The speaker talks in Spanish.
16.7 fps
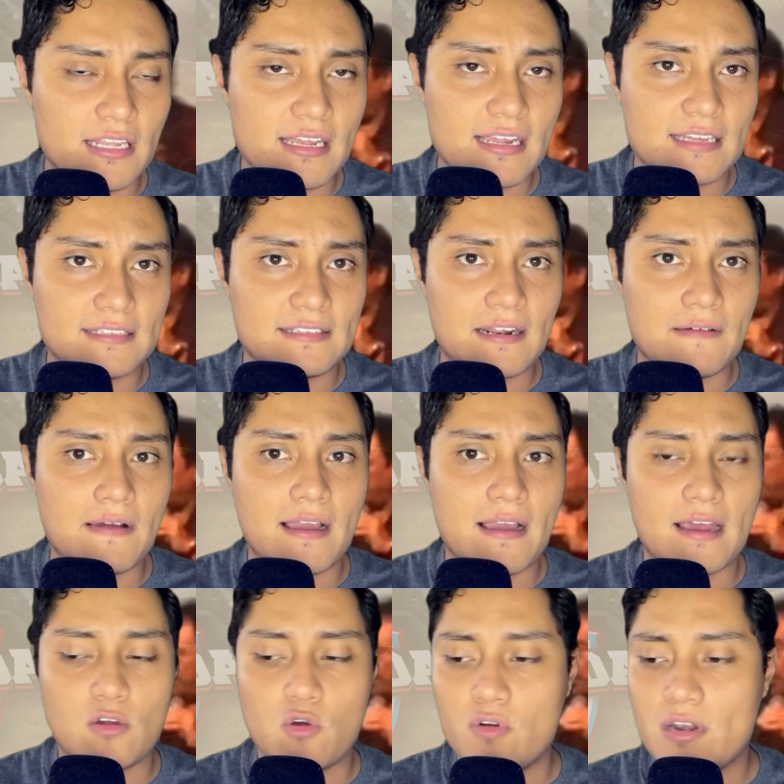que
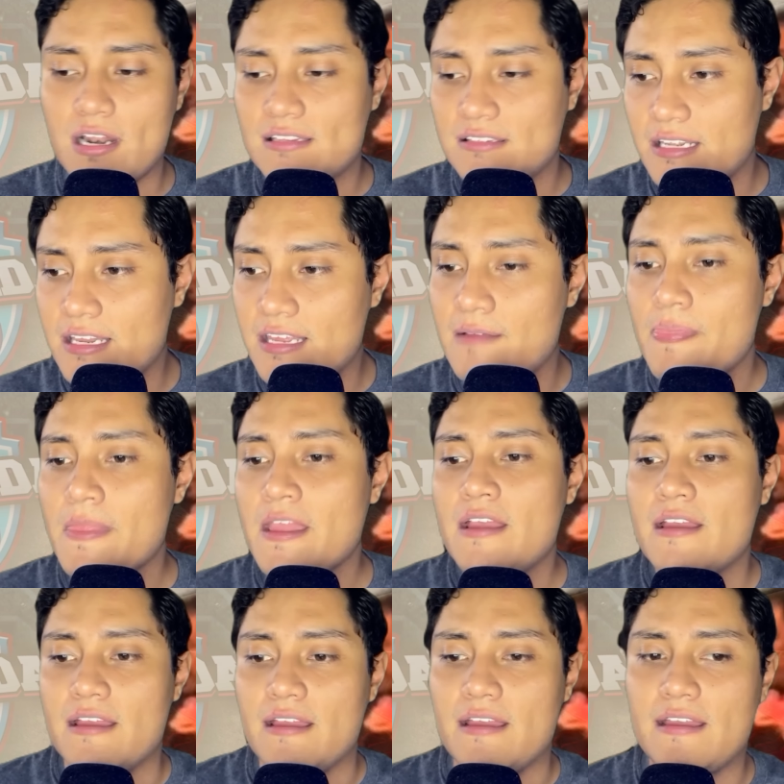trabajar con el Tri
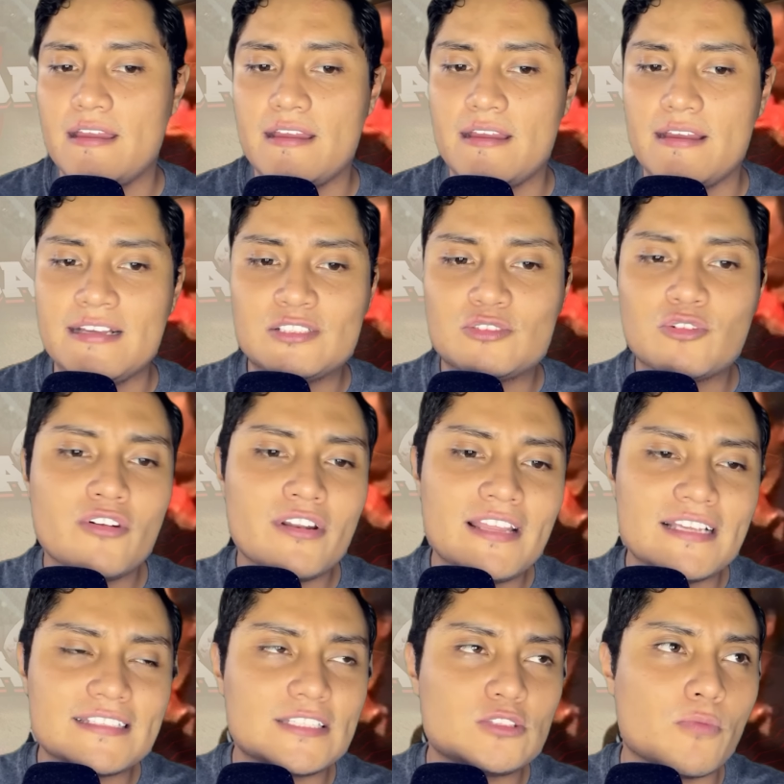eh, y son de
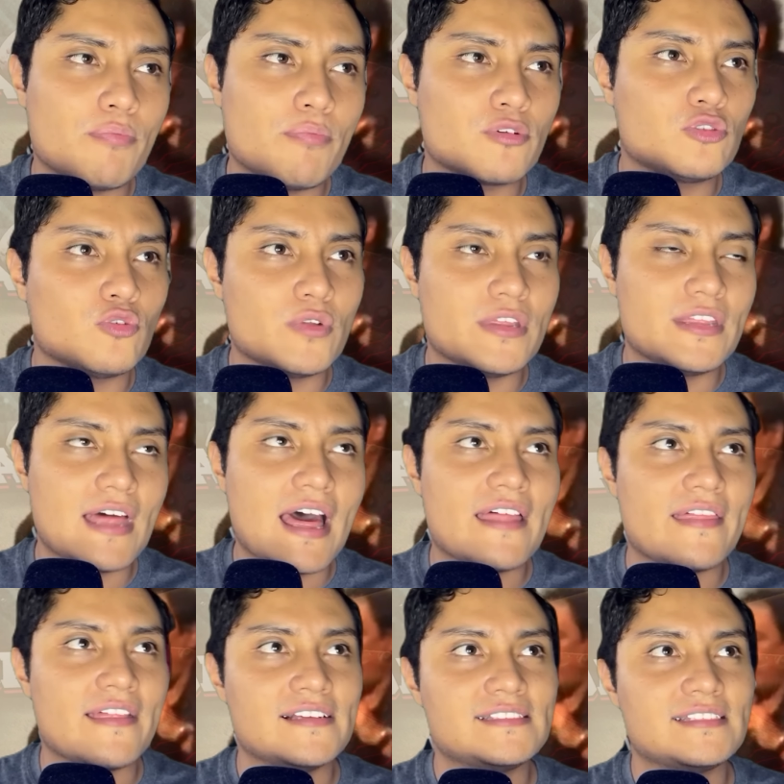esas
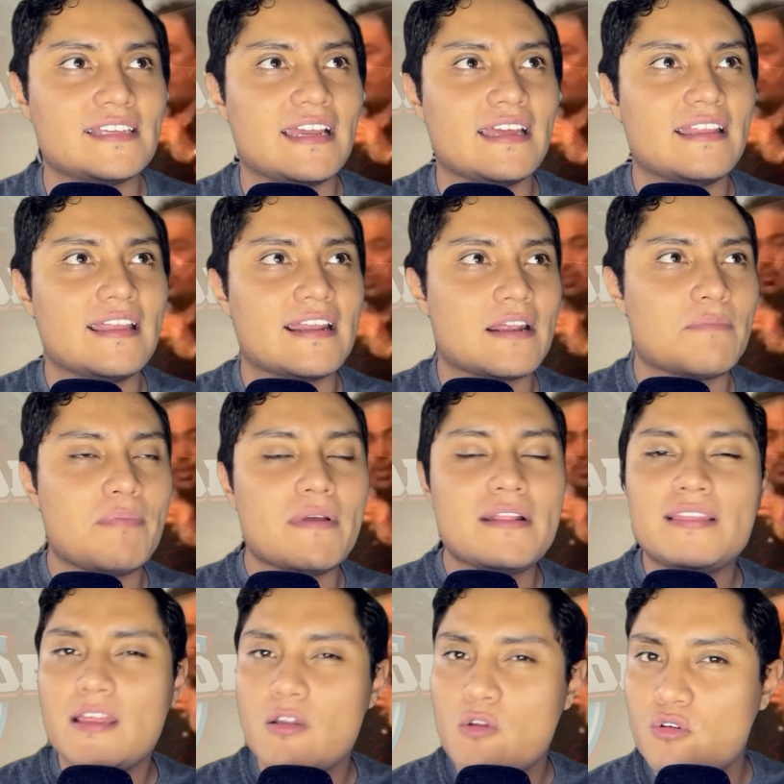oportunidades que de
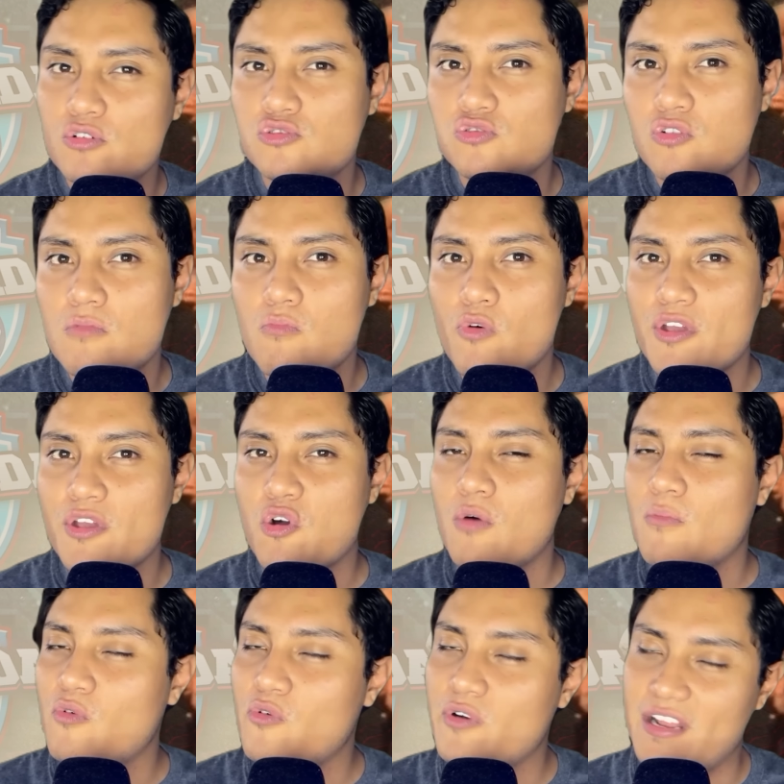repente no son muy
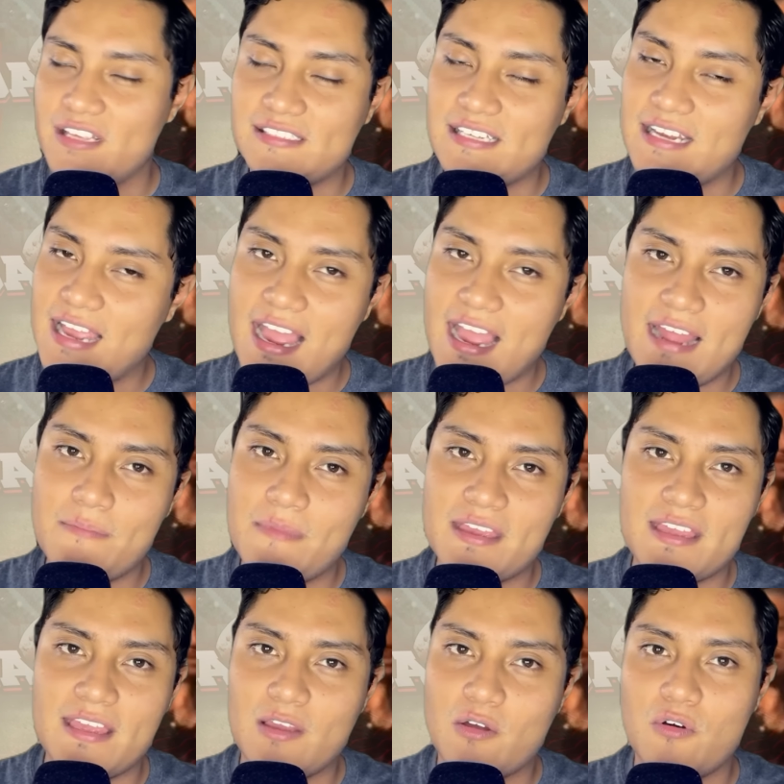comunes acá en
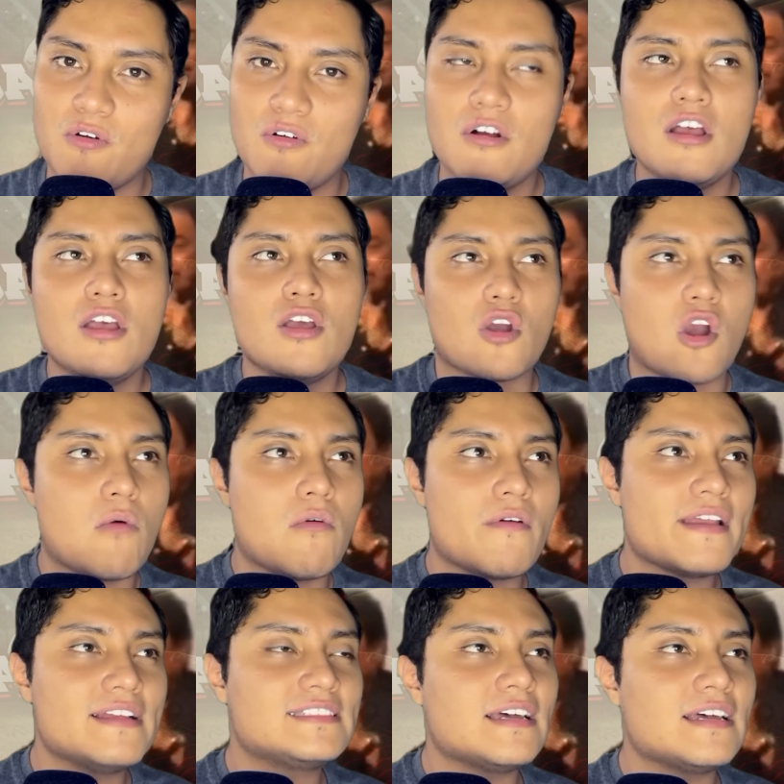México. Como
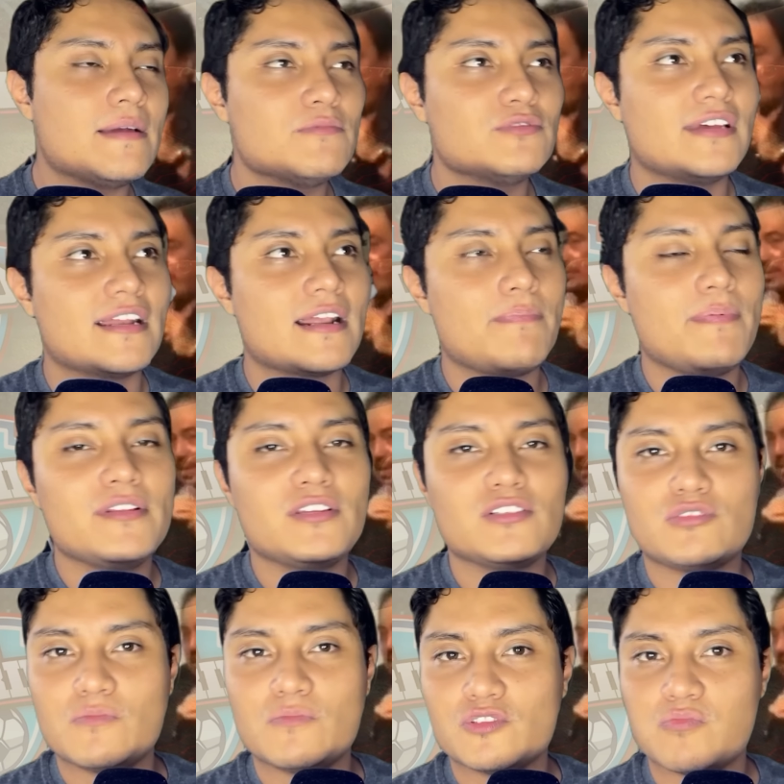bien sabemos, de repente
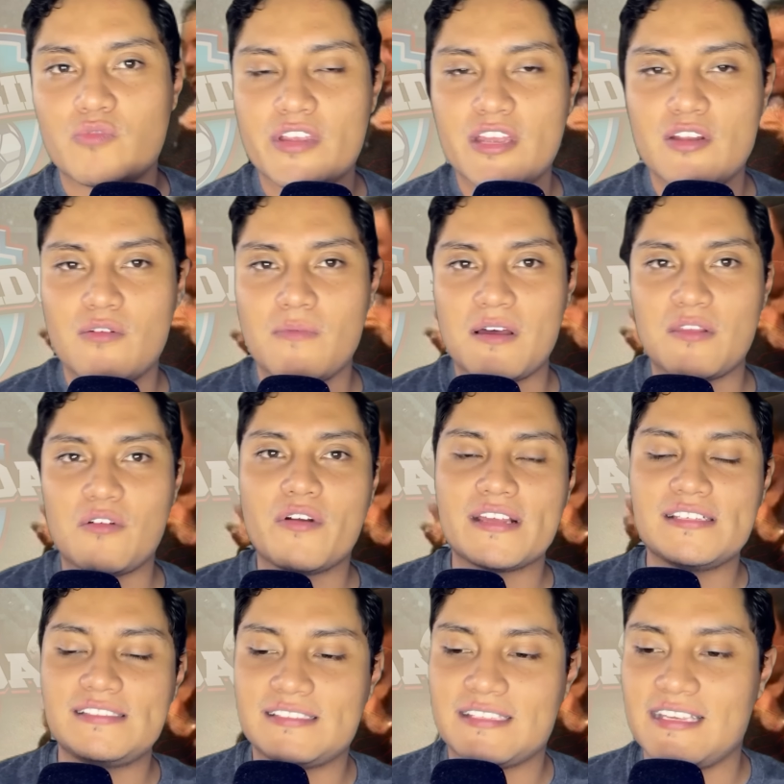somos muy
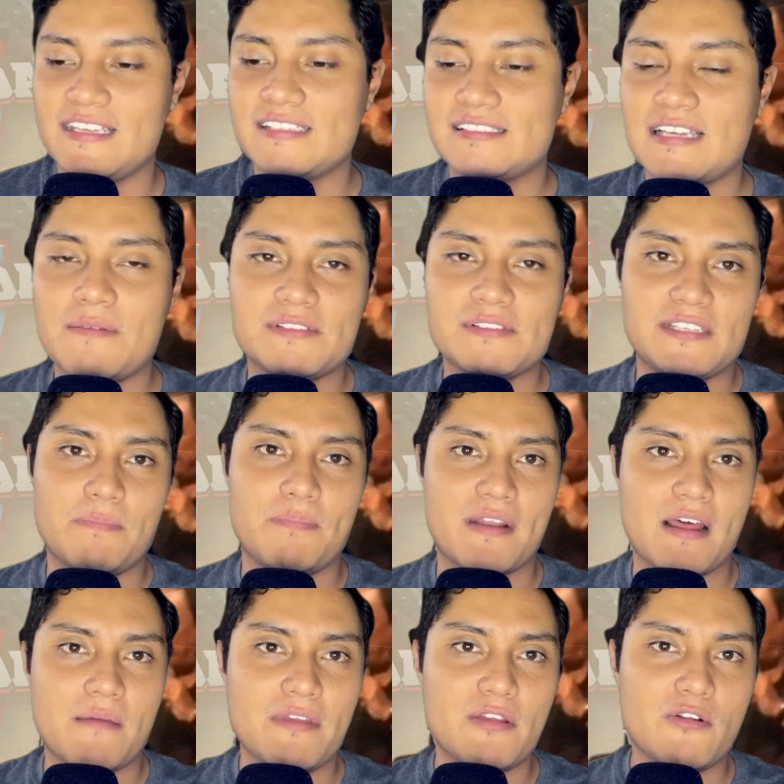innovadores, quién sabe si
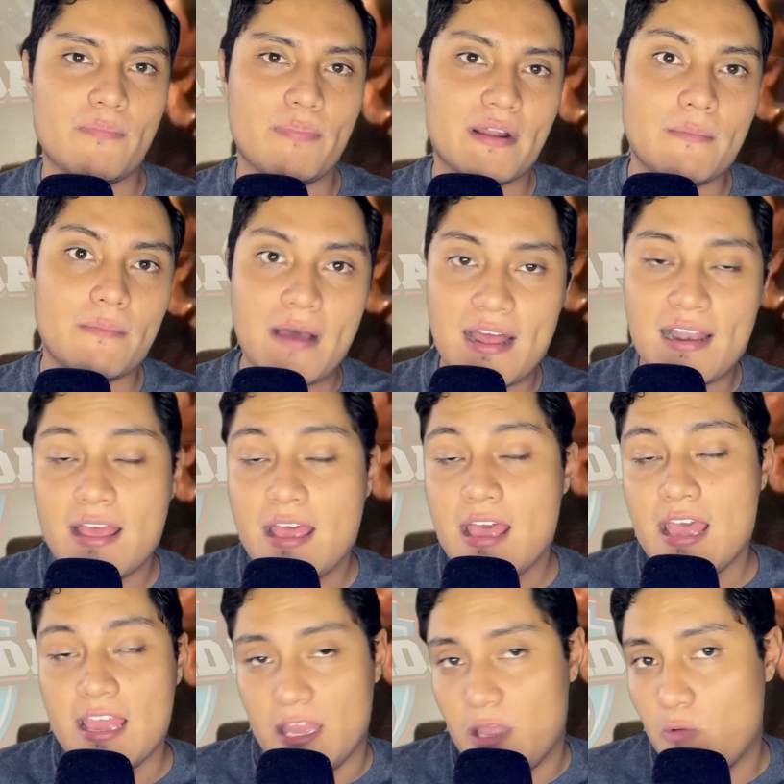para bien o para mal
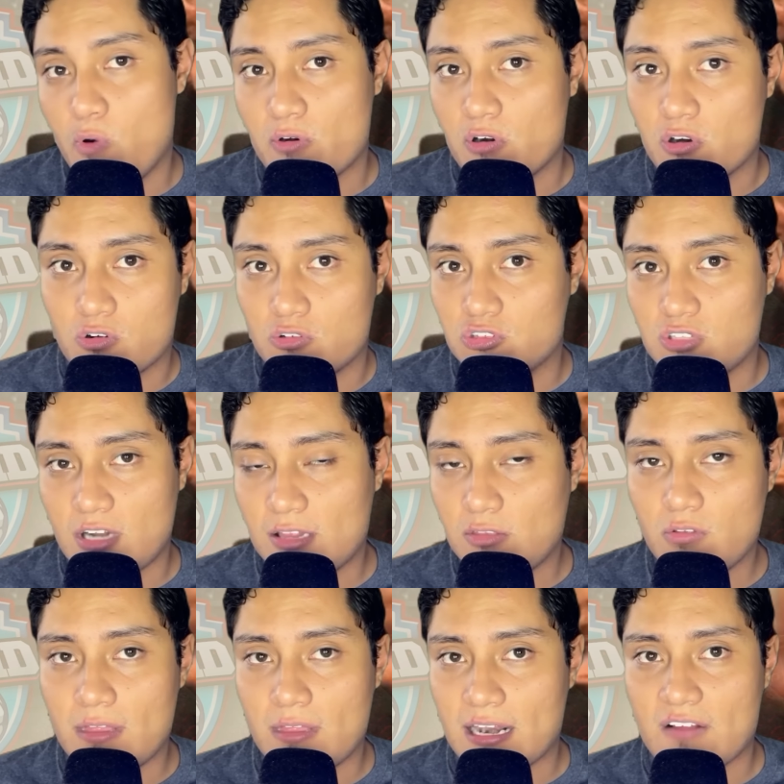y bueno, el contrato
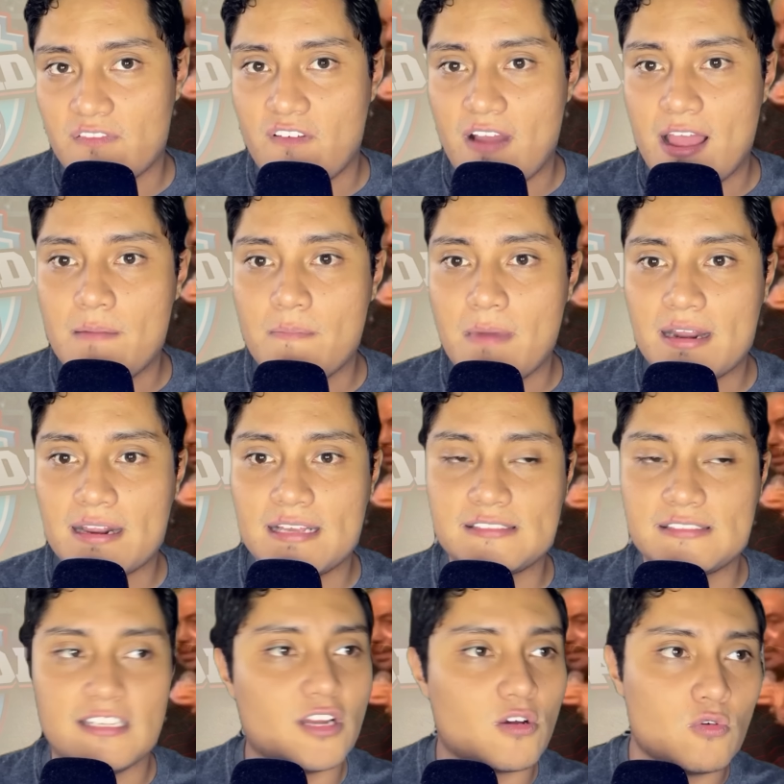de Rafael
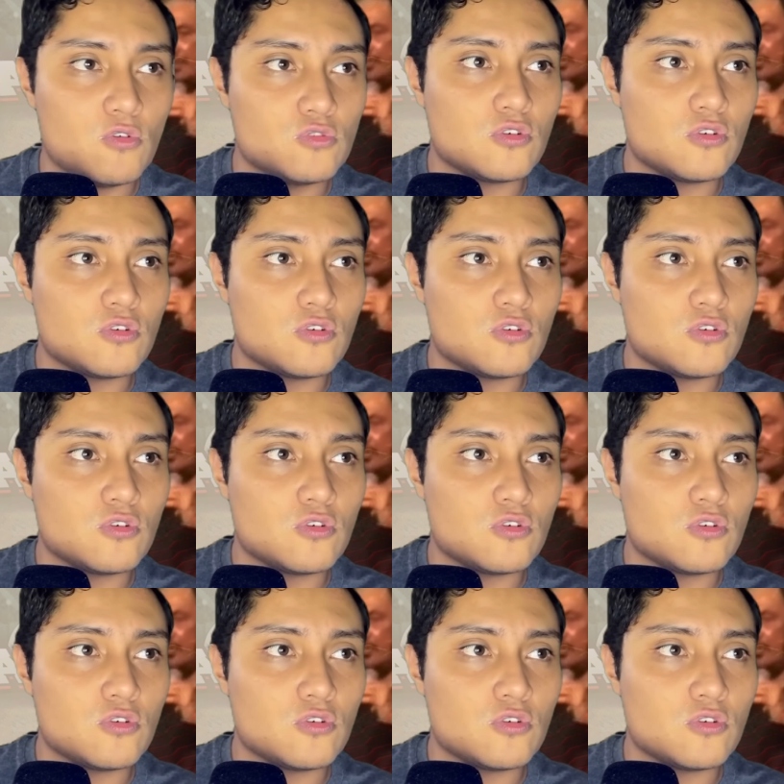Márquez incluso